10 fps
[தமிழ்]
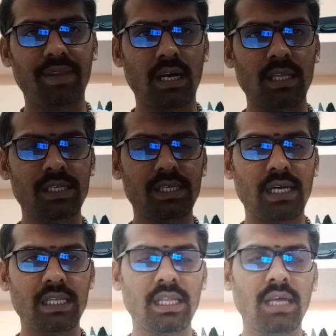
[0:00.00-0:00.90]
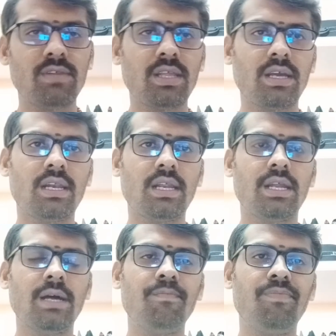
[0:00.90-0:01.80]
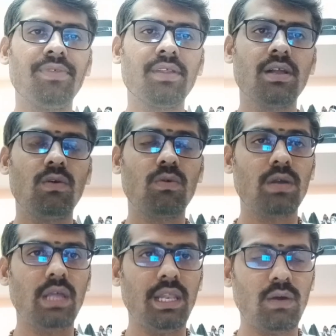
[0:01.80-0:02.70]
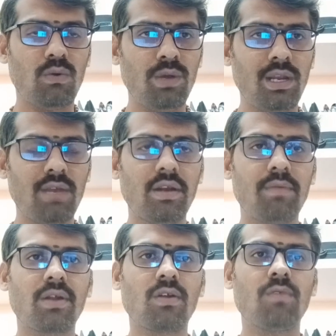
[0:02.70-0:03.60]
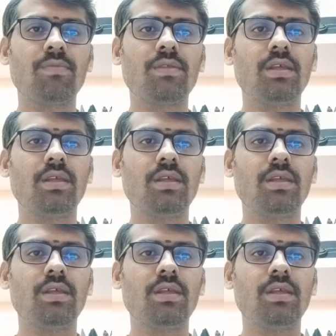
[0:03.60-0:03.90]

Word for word: அதிர்ஷ்ட அதிதேவதைகள் என்ன என்ன கோயிலில் வழிபடணும்